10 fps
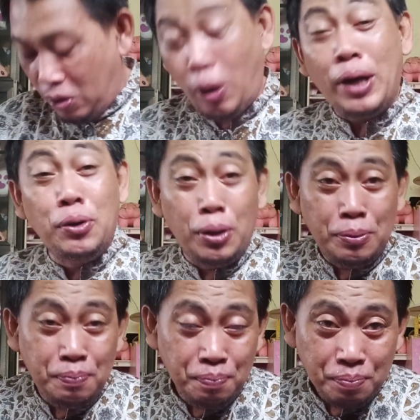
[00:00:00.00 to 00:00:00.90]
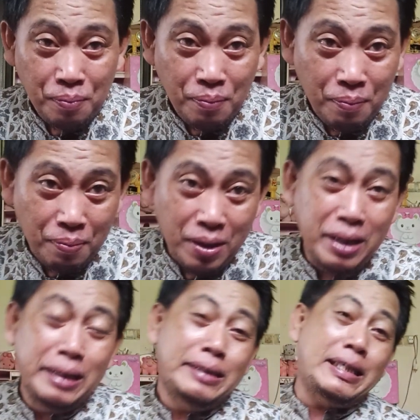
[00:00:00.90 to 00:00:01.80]
Khairul
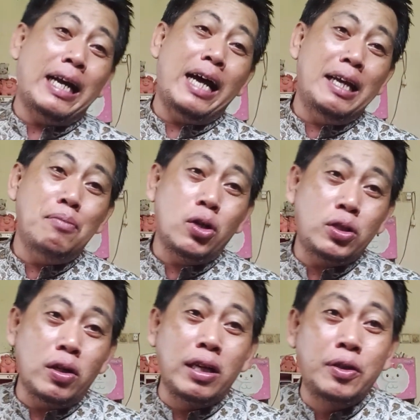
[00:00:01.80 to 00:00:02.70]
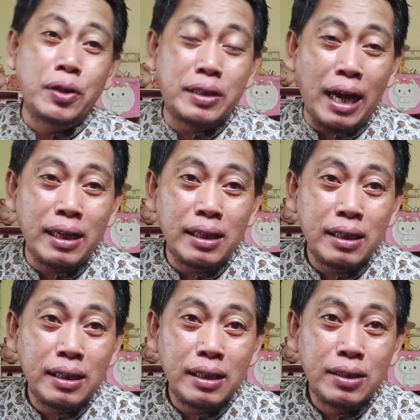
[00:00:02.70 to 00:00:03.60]
carane moco geguritan
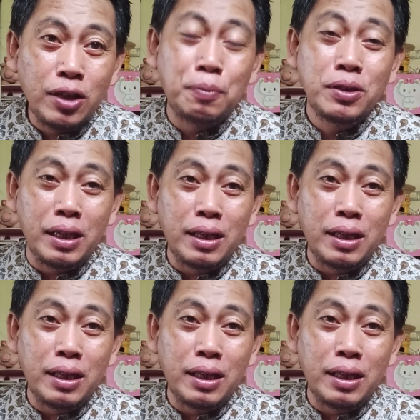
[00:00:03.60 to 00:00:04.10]
terus